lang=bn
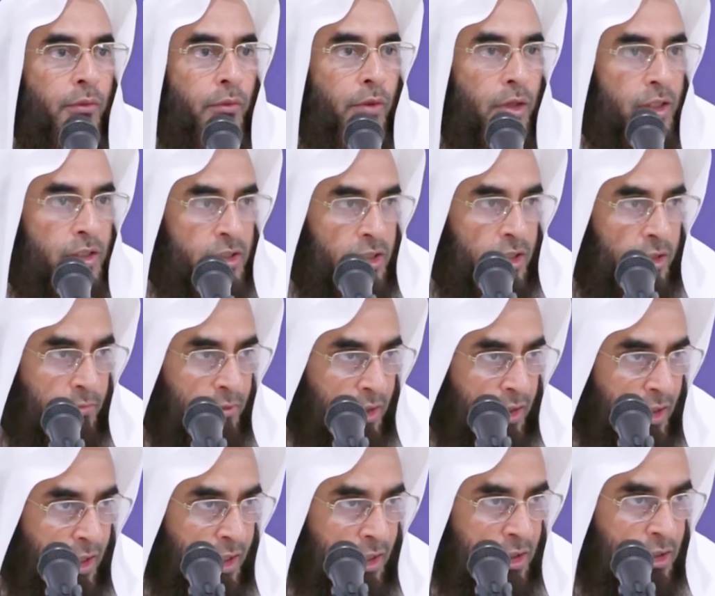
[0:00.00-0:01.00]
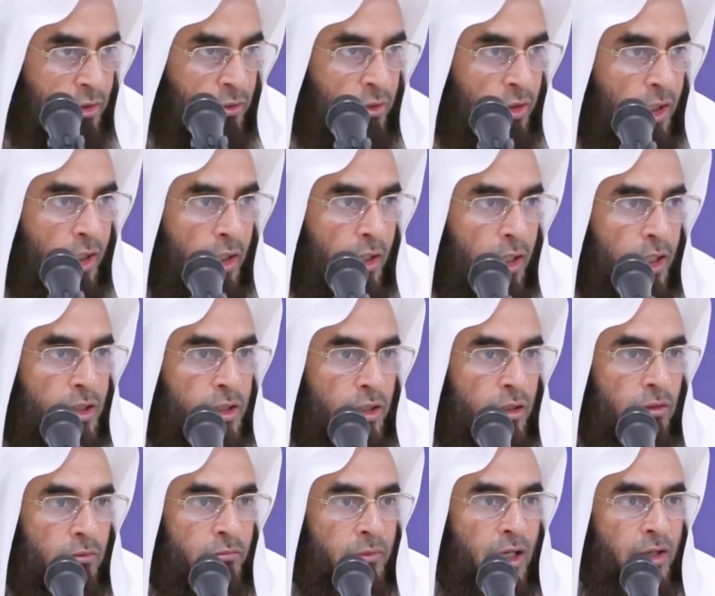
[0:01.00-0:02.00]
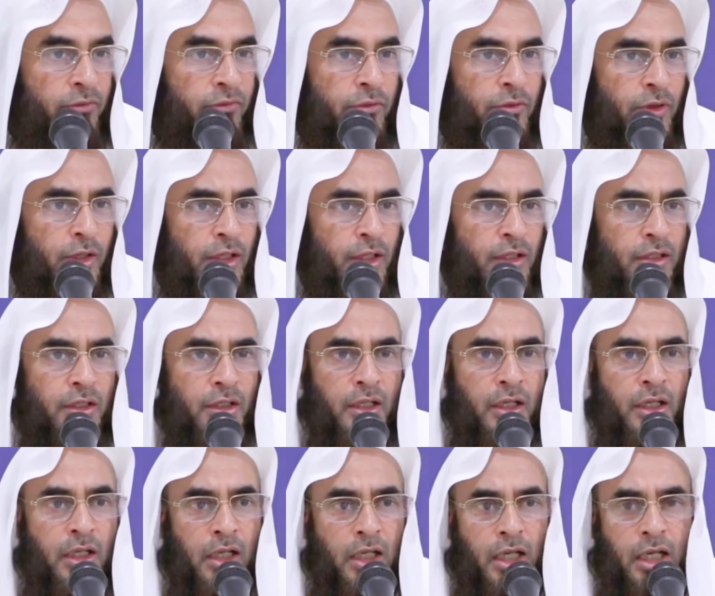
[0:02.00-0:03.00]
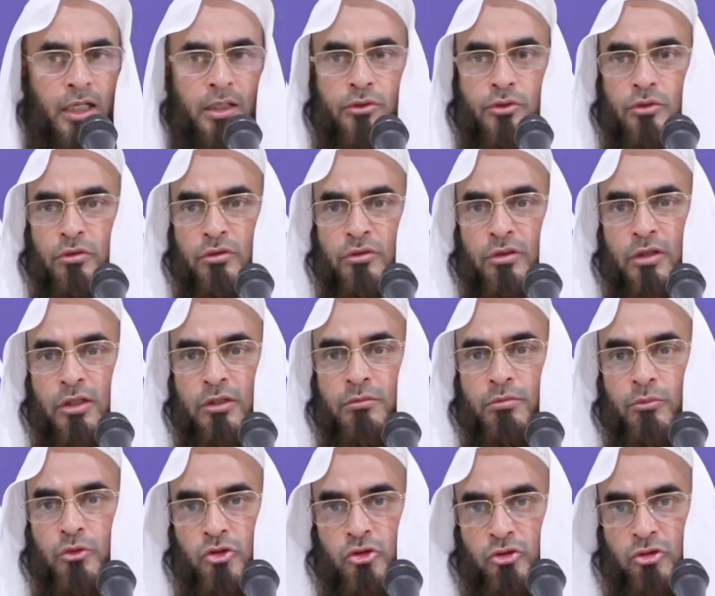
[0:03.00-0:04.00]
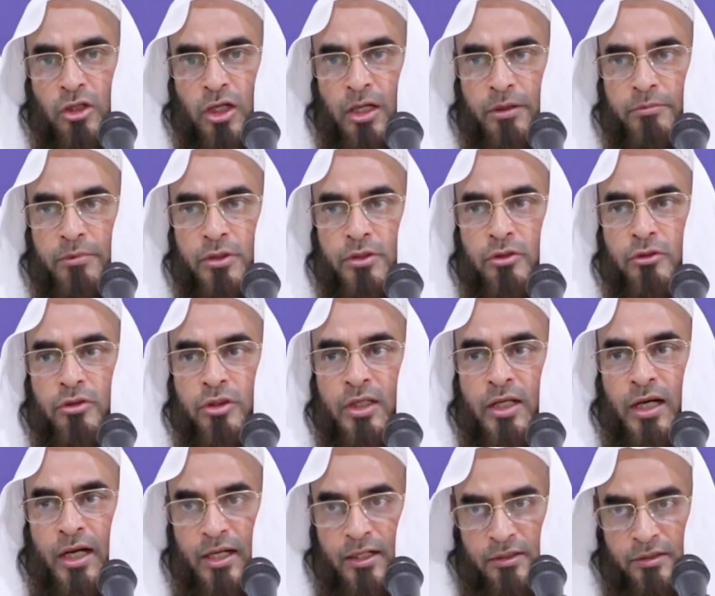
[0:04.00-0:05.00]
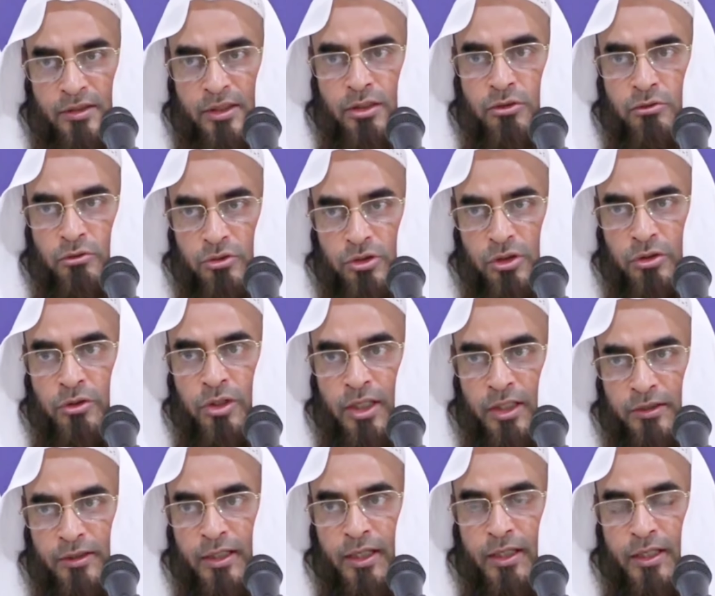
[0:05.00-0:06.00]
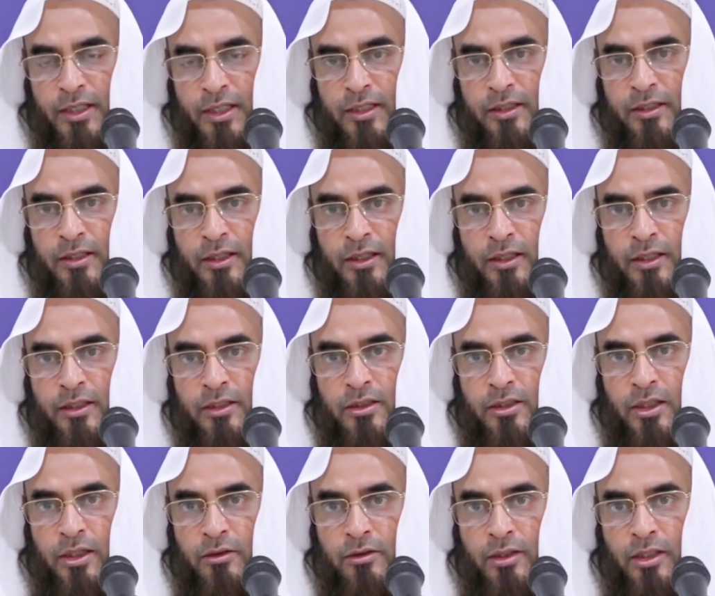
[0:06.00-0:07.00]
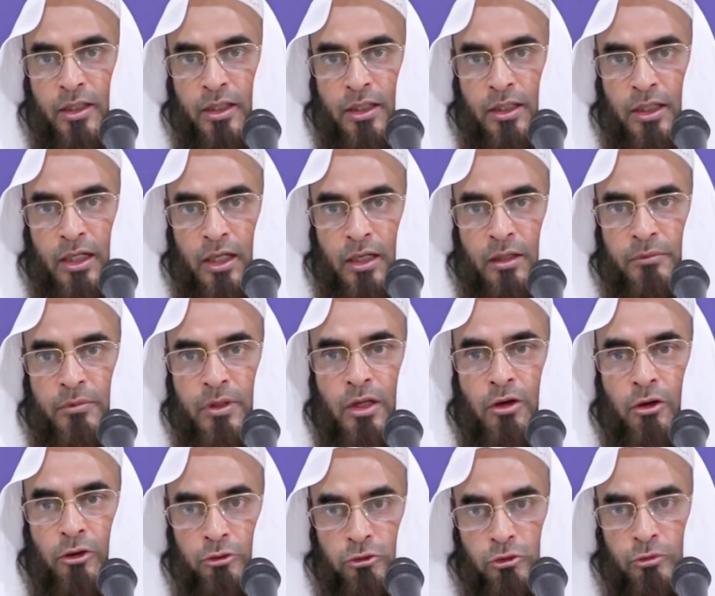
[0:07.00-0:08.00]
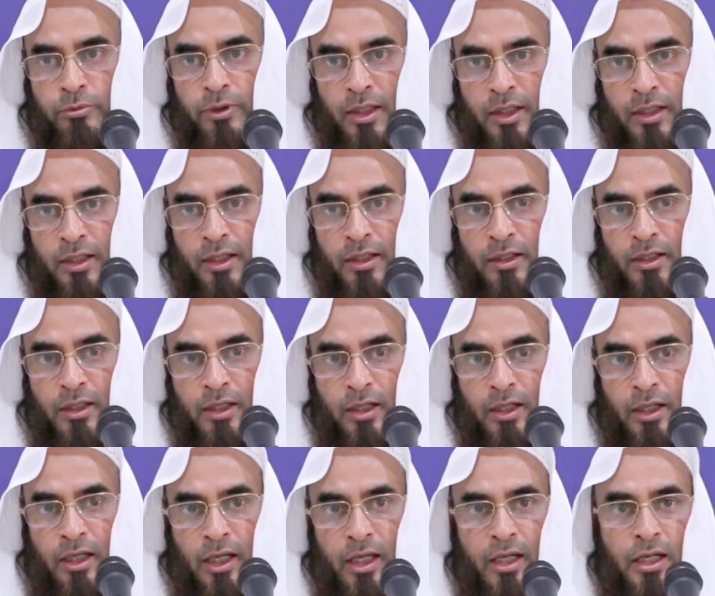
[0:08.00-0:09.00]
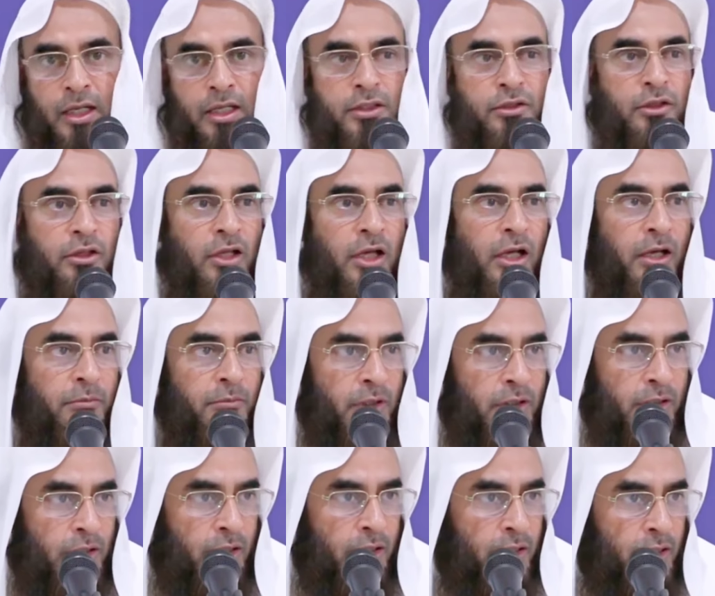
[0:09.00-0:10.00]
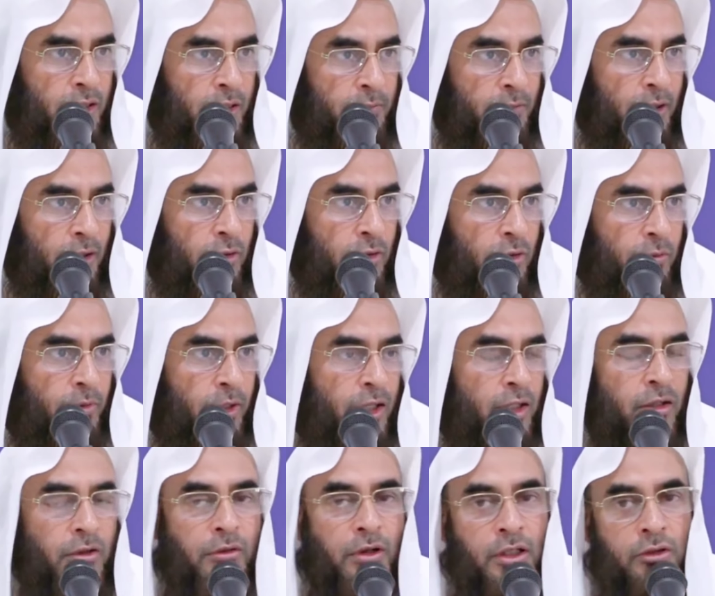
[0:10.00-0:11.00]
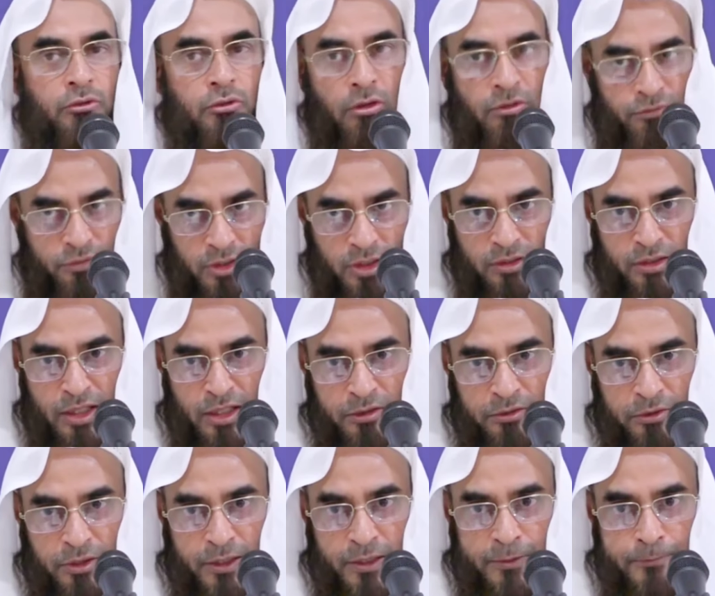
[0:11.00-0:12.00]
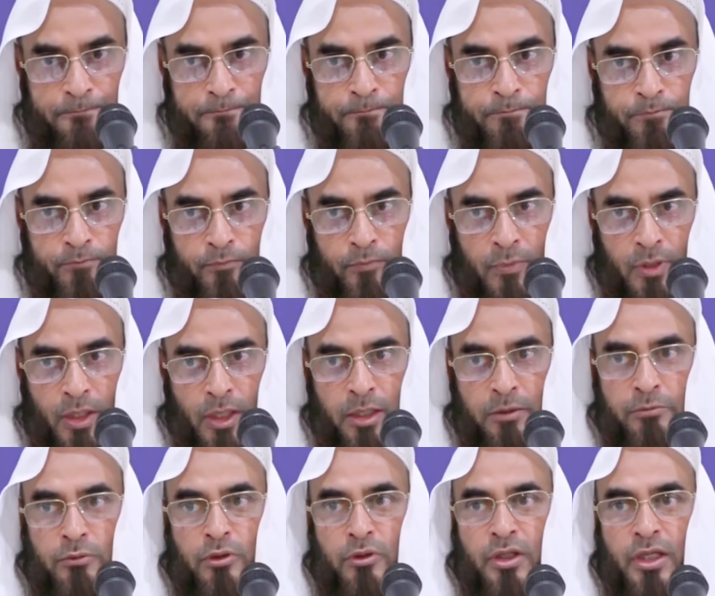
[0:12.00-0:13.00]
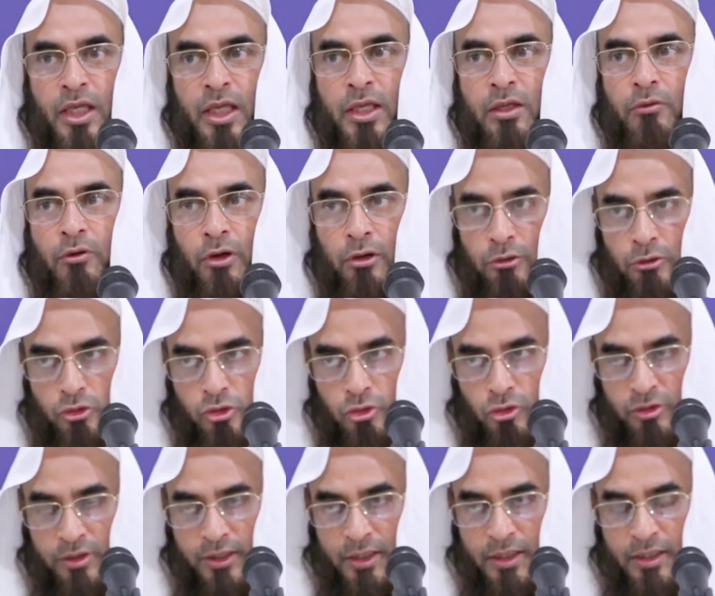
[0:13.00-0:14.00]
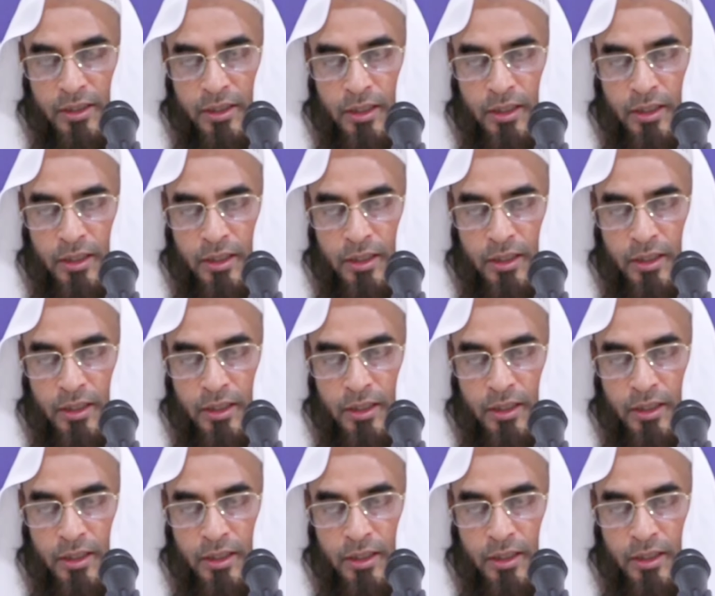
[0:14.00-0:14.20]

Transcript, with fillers: ওয়াজেবে ঘাটতি হলে আল্লাহ যেন মাফ করেন আর সুন্নত মুস্তাহাবে যদি ঘাটতি ত্রুটি হয়ে থাকে তাহলে আমরা হতভাগা আল্লাহ যেন আমাদেরকে ভাগ্যবান হওয়ার তৌফিক দান করেন এবং এই অলসতা